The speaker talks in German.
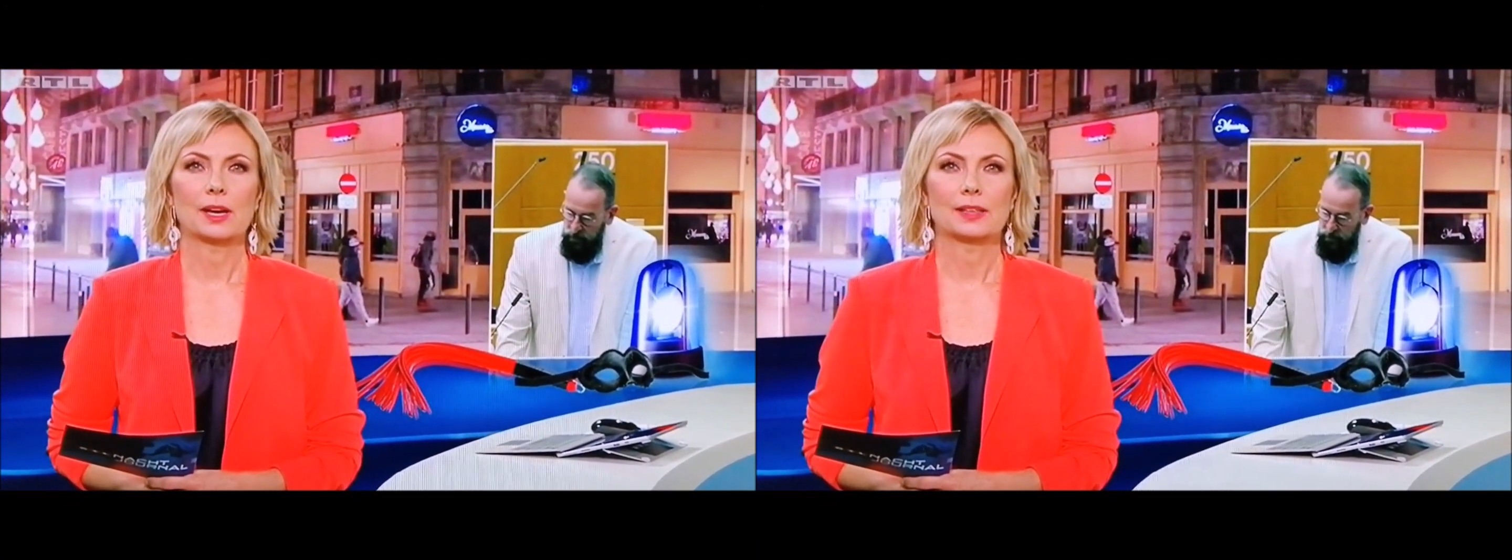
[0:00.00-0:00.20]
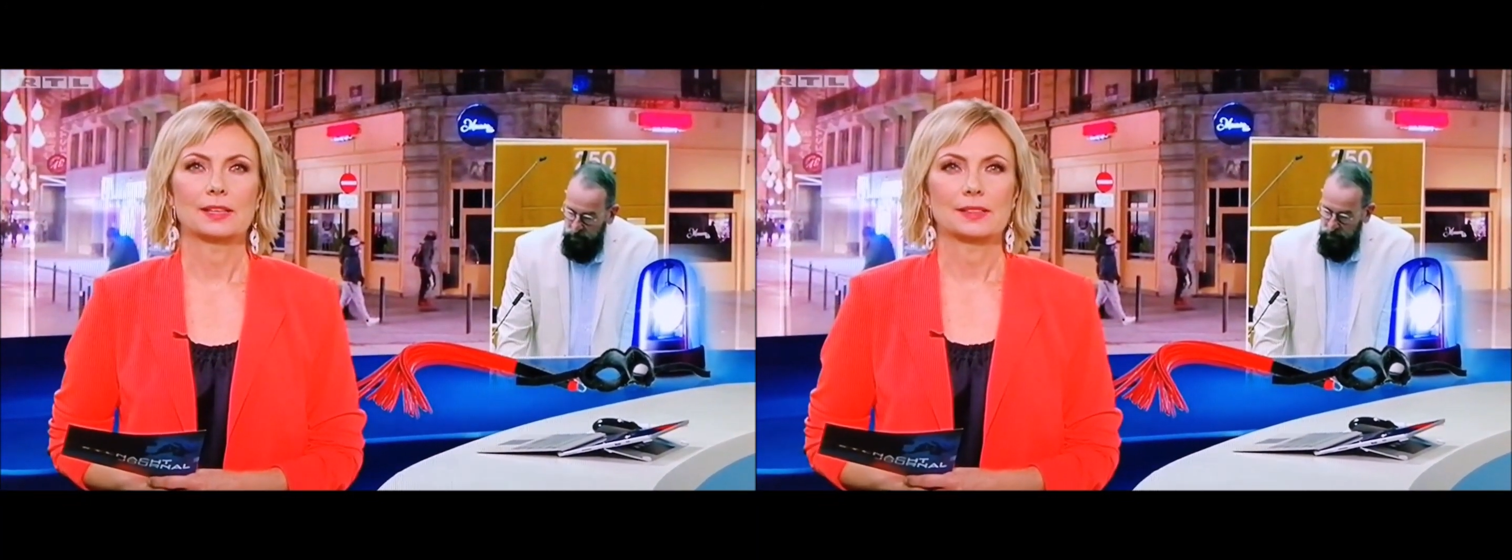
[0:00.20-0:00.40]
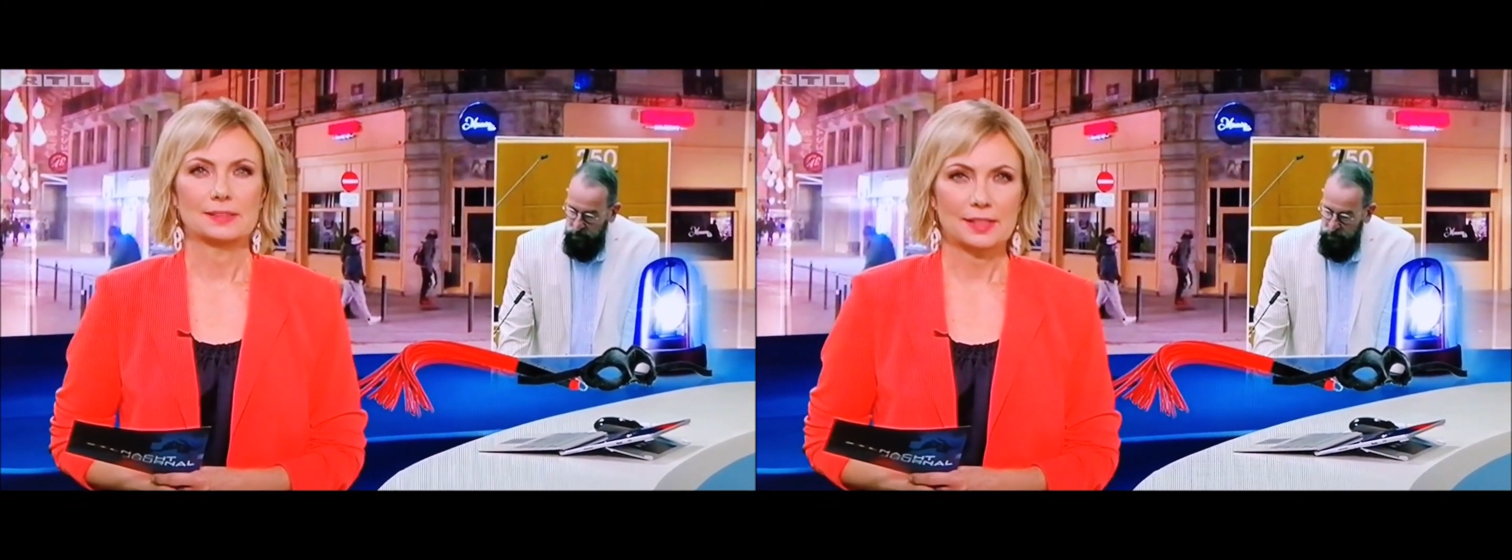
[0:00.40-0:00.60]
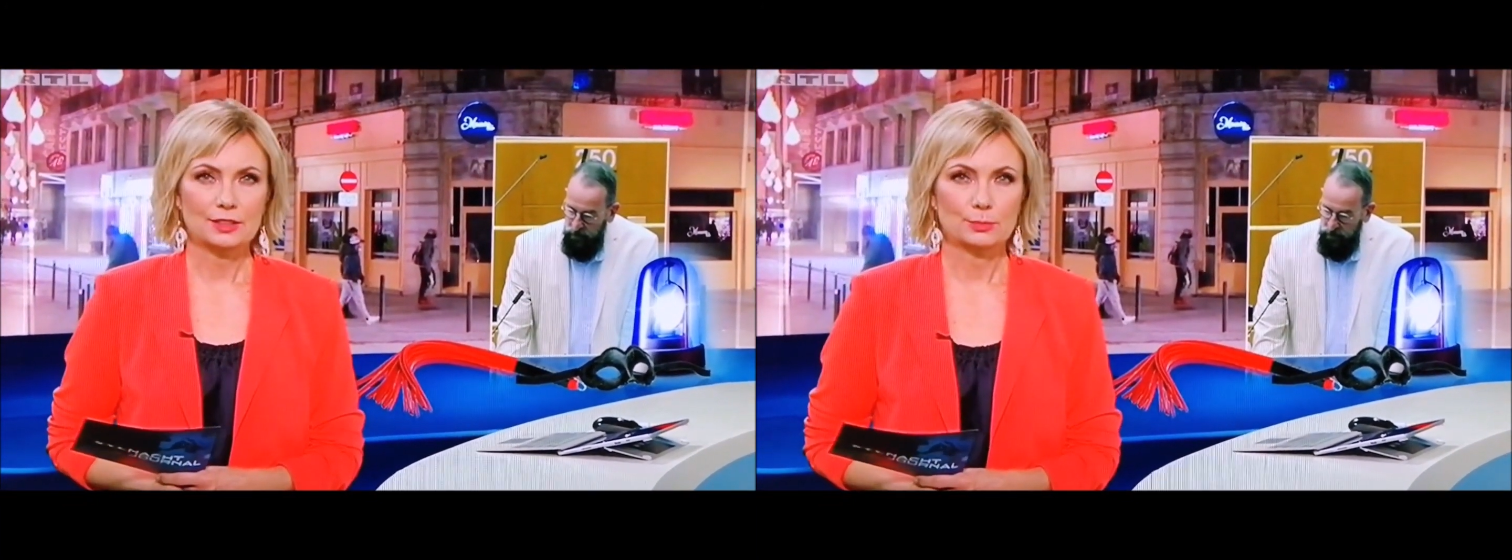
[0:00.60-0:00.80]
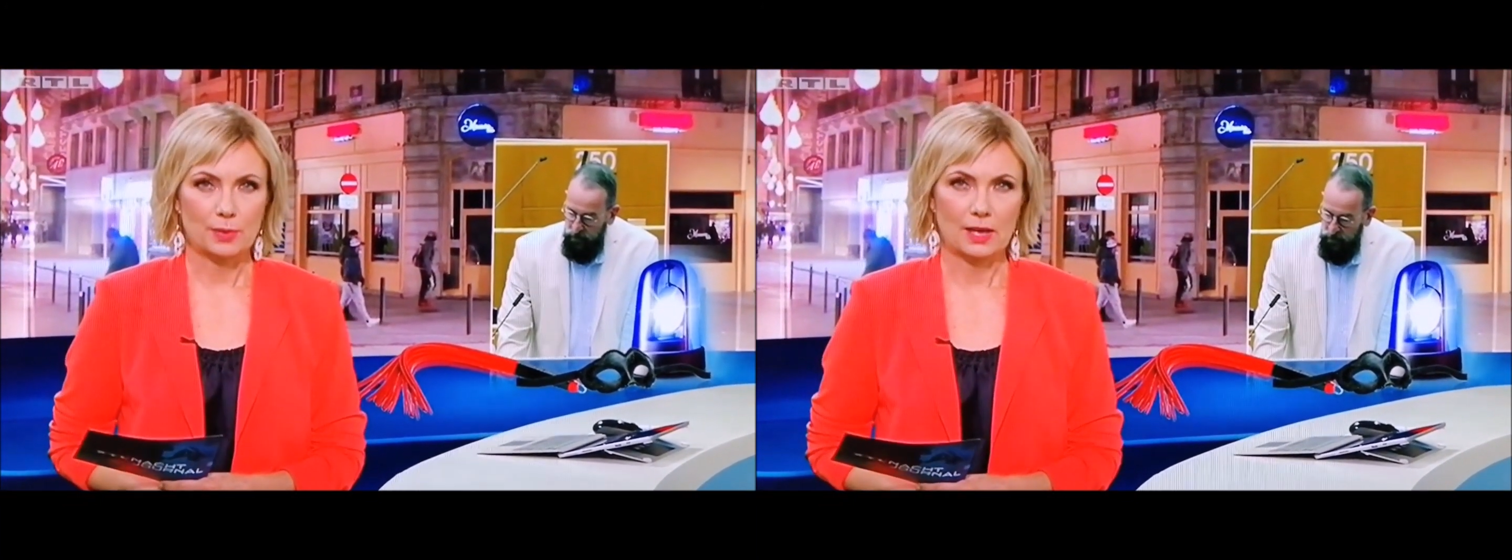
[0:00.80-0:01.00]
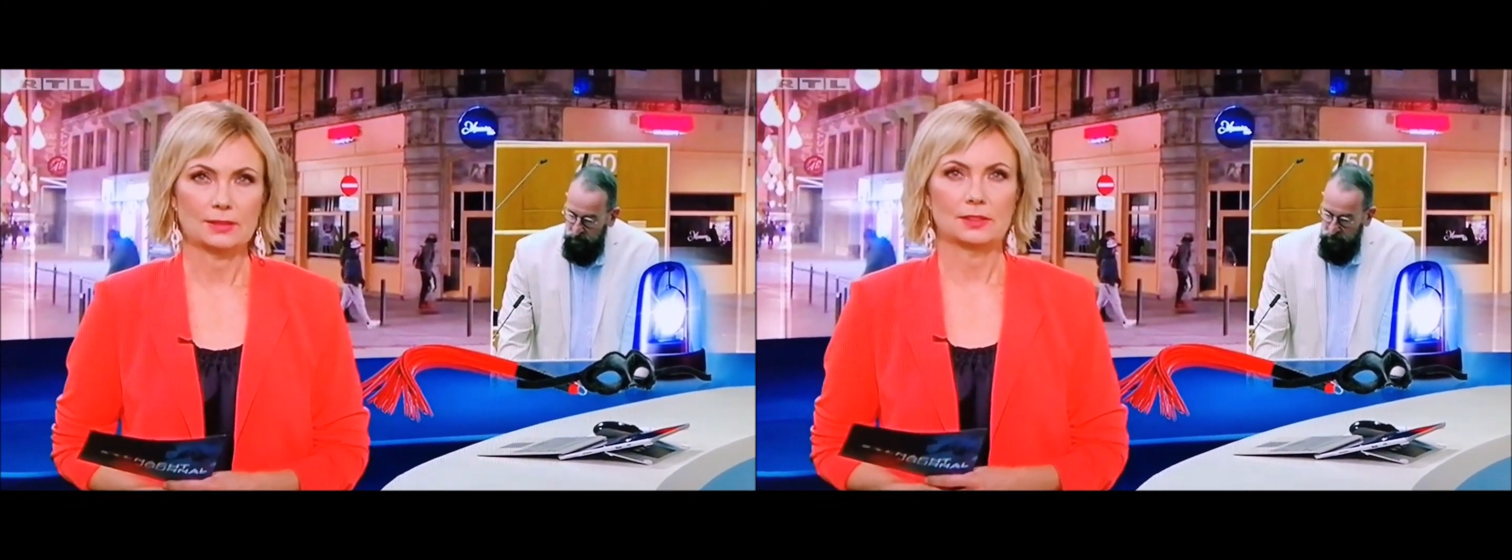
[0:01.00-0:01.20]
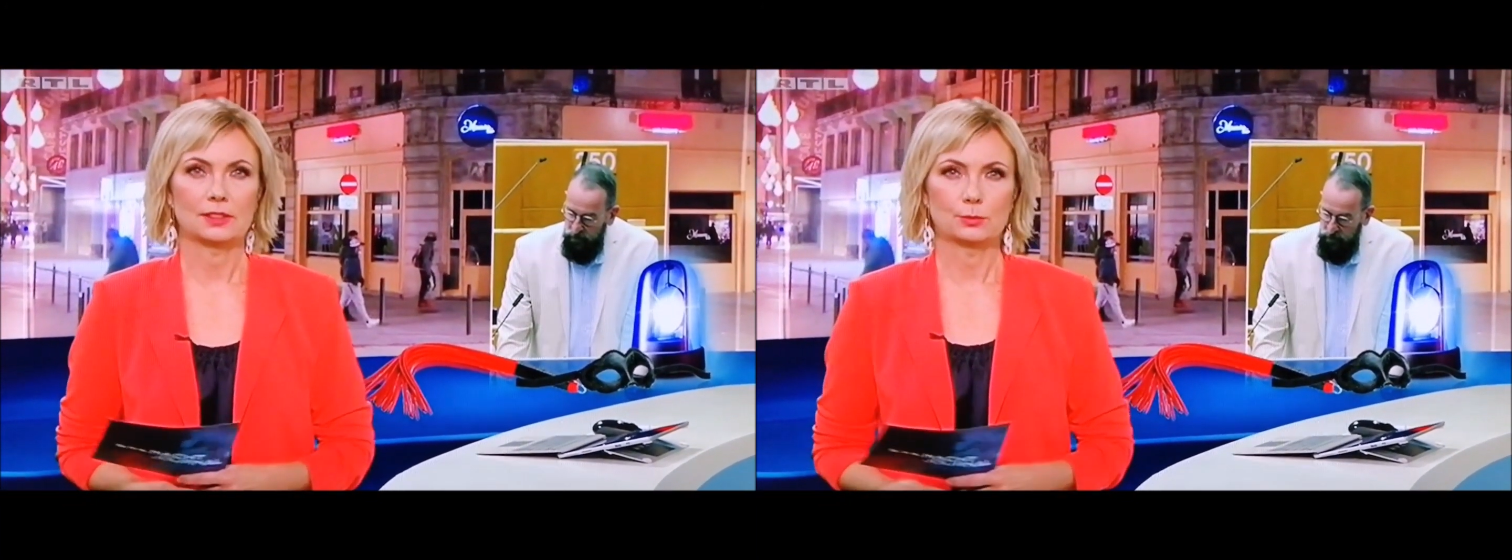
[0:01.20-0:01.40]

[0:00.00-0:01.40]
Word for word: bei einer Sexparty